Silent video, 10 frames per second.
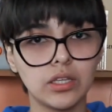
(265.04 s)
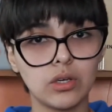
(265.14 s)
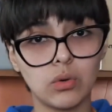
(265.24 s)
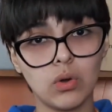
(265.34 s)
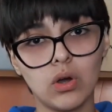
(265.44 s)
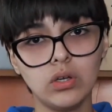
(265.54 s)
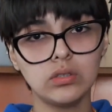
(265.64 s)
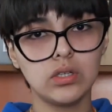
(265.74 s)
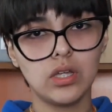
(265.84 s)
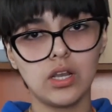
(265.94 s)
y jugo,
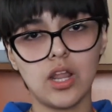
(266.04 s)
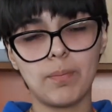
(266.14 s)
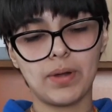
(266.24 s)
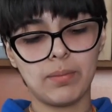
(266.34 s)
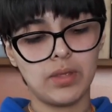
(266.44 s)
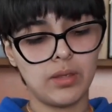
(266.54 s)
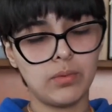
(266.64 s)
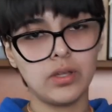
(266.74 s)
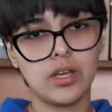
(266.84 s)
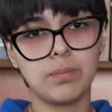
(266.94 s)
lo
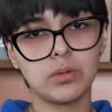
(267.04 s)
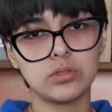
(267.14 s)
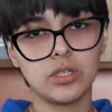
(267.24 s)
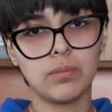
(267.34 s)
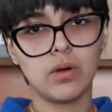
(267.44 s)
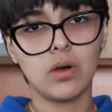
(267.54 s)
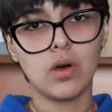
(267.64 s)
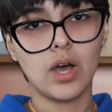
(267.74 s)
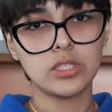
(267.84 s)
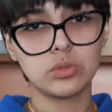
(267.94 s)
exprimimos y le pusimos
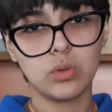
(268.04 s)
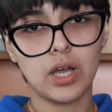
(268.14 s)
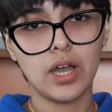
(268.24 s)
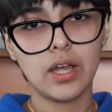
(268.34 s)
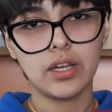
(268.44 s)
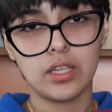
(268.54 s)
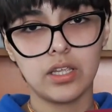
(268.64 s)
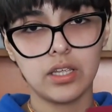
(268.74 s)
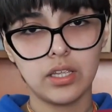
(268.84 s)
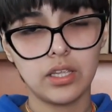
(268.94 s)
azúcar
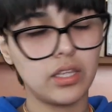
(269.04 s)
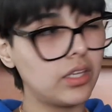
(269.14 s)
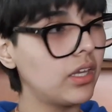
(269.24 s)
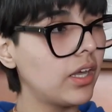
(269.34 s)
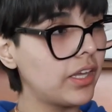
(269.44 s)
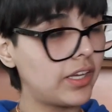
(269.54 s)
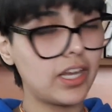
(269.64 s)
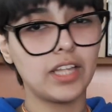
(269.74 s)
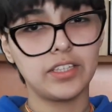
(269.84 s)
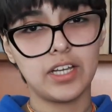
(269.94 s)
y,
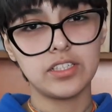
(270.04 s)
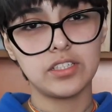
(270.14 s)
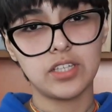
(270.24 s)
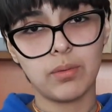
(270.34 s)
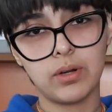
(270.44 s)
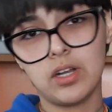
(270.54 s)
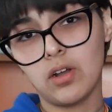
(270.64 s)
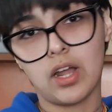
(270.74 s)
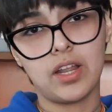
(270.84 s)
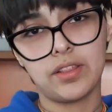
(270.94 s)
gelatina sin sabor y
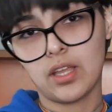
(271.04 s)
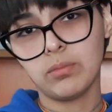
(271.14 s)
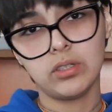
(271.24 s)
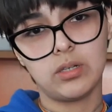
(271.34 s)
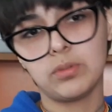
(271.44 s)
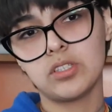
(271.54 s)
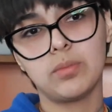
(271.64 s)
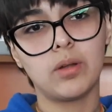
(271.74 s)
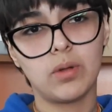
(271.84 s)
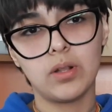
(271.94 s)
lo calentamos y lo
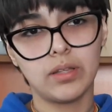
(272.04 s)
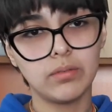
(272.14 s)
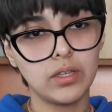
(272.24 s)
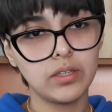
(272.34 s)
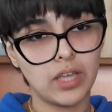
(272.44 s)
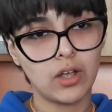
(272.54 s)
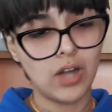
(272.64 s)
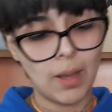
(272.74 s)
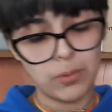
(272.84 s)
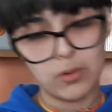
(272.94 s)
pusimos en molde. O sea, con
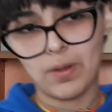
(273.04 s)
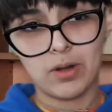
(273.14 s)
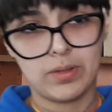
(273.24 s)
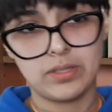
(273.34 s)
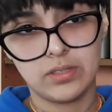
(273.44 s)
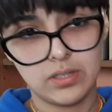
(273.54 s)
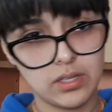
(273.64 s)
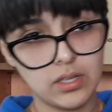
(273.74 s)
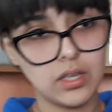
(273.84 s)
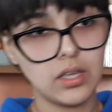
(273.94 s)
la pulpa nomás.
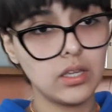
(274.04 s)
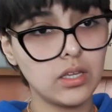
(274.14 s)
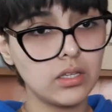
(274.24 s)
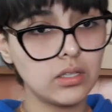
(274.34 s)
¿Y qué hicieron